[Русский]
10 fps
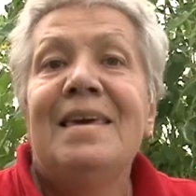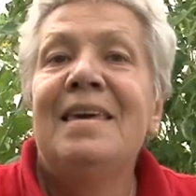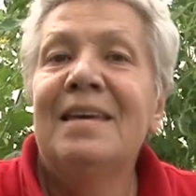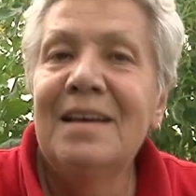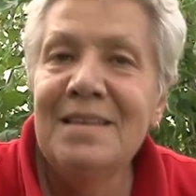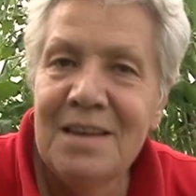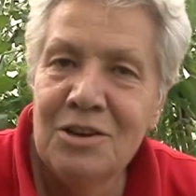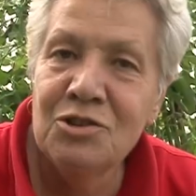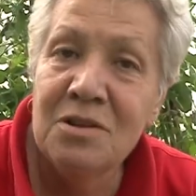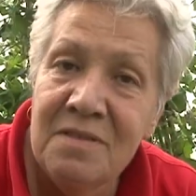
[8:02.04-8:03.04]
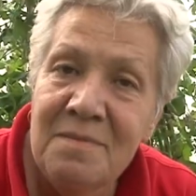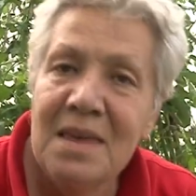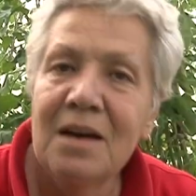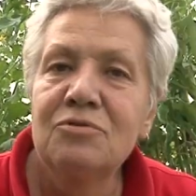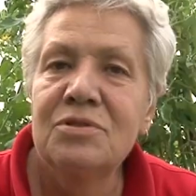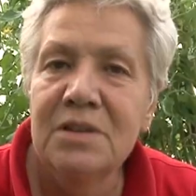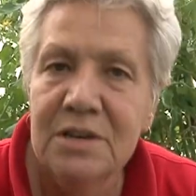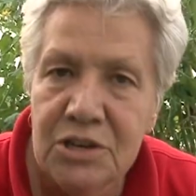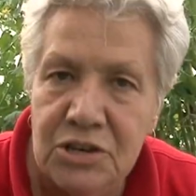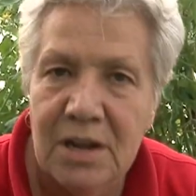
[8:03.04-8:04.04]
И я надеюсь, что вы меня
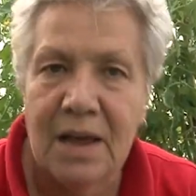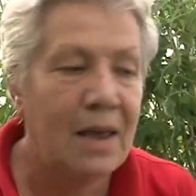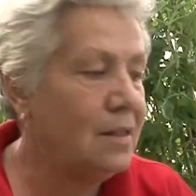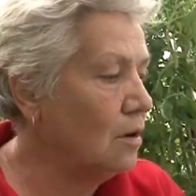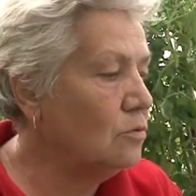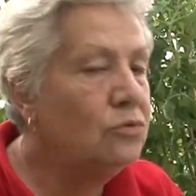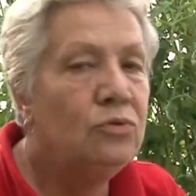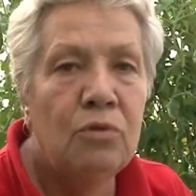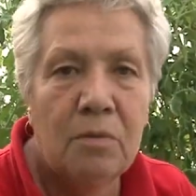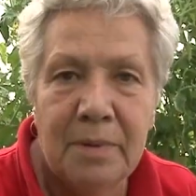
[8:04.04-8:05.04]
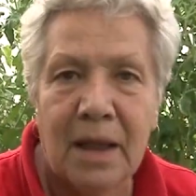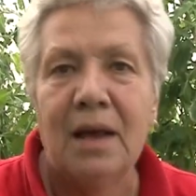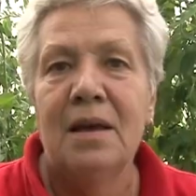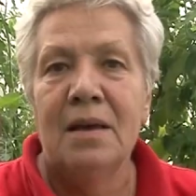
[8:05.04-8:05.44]
услышали. Это удобно.